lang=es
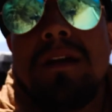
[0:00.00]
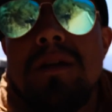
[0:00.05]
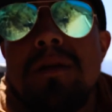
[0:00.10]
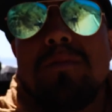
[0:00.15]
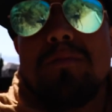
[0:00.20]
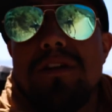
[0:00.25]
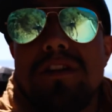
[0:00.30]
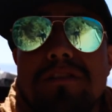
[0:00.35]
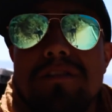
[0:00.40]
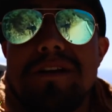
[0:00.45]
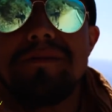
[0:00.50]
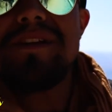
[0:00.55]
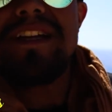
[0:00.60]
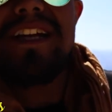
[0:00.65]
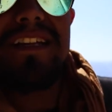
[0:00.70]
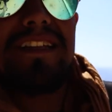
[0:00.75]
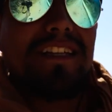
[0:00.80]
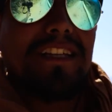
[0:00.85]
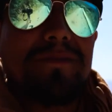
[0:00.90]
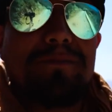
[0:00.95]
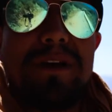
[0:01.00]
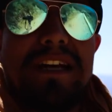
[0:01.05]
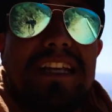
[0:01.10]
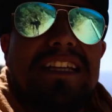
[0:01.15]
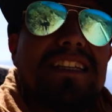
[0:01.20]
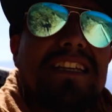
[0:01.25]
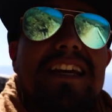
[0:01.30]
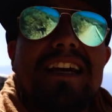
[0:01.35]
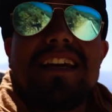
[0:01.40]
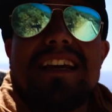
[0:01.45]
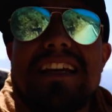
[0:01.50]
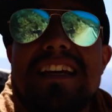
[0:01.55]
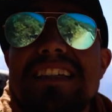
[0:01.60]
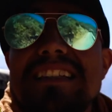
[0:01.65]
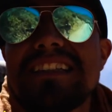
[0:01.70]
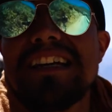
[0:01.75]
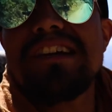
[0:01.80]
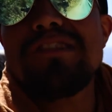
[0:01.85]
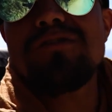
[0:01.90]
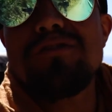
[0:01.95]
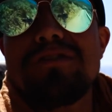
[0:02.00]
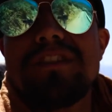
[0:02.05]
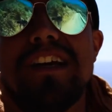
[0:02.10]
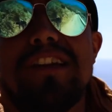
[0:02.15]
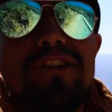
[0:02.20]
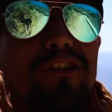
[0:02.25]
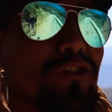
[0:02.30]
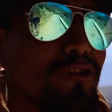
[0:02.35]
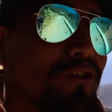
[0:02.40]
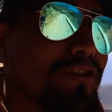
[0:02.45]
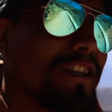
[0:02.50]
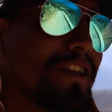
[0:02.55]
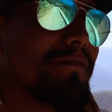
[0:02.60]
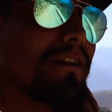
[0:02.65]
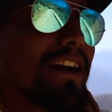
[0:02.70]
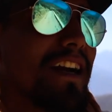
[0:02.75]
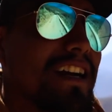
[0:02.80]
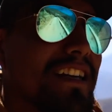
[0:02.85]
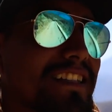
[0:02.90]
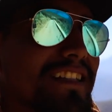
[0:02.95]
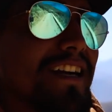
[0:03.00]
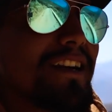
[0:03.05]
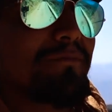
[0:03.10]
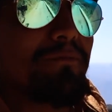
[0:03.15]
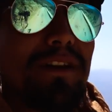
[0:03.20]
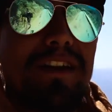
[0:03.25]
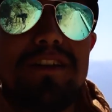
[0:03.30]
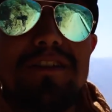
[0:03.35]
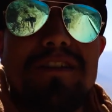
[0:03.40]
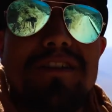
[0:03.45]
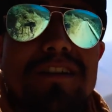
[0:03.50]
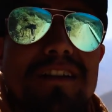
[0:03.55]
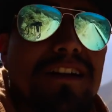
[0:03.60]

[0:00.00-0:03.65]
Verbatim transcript: Bueno caminantes, parecía que esta ruta no nos iba a cansar, pero